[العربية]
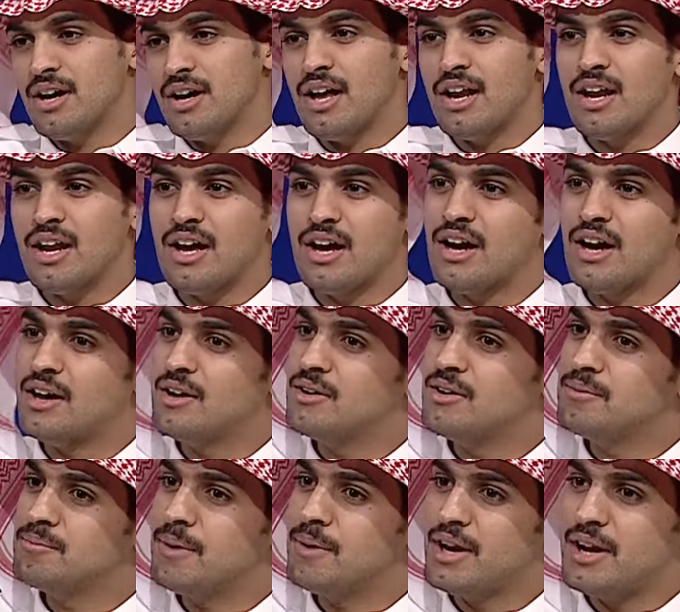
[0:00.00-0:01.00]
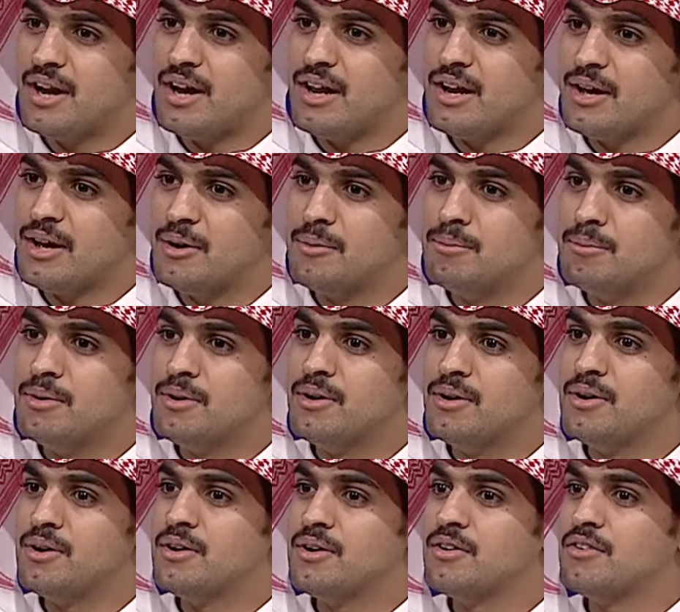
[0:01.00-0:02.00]
الله من عليه
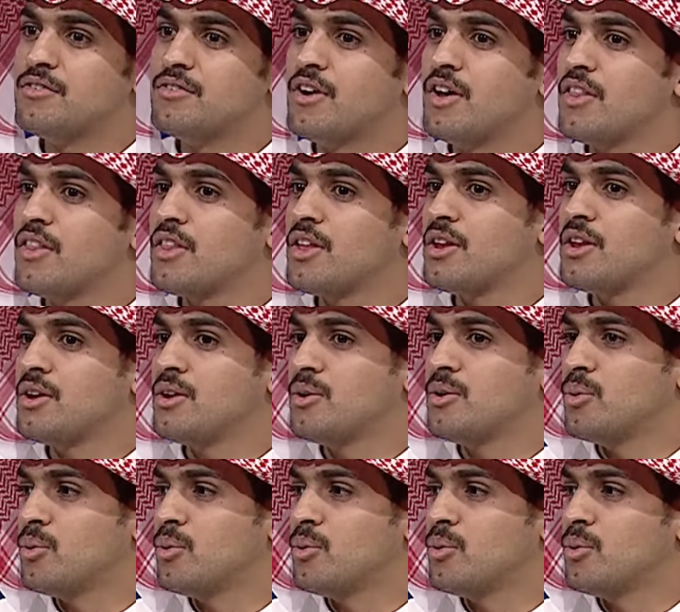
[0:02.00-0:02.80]
بفضل